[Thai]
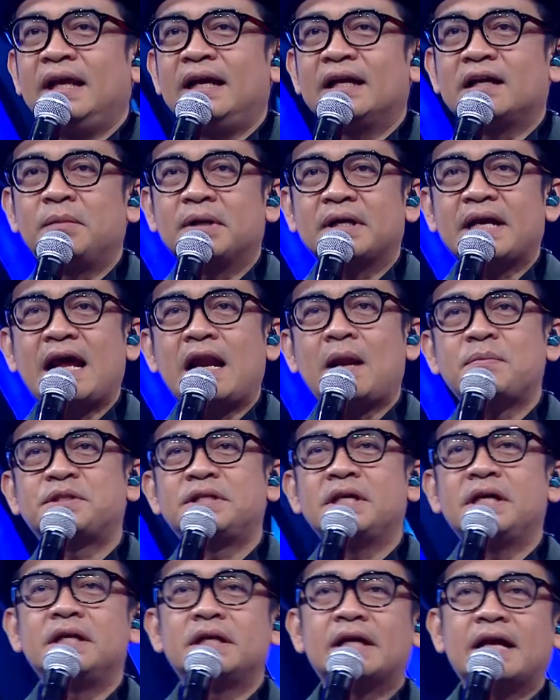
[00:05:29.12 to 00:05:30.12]
และกรรมการรั
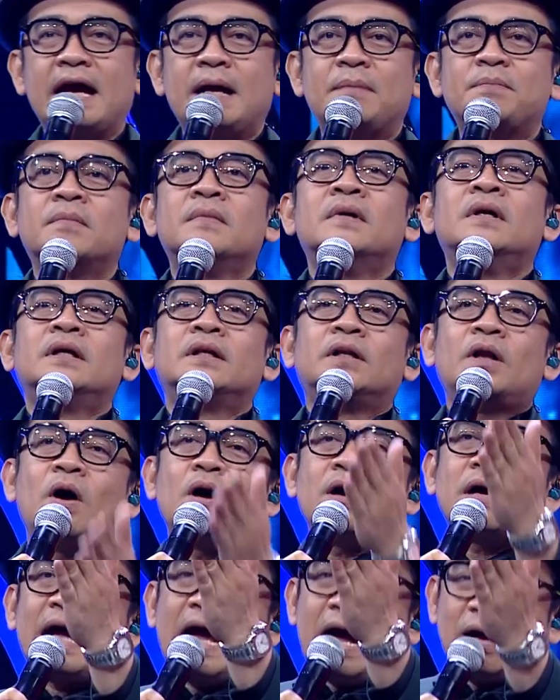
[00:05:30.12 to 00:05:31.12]
บเชิญครับ
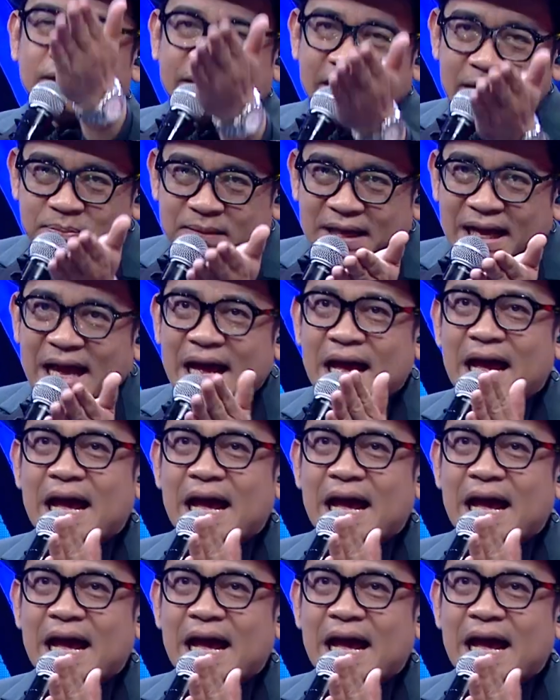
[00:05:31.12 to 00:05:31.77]
น้องข้าวทิพย์ค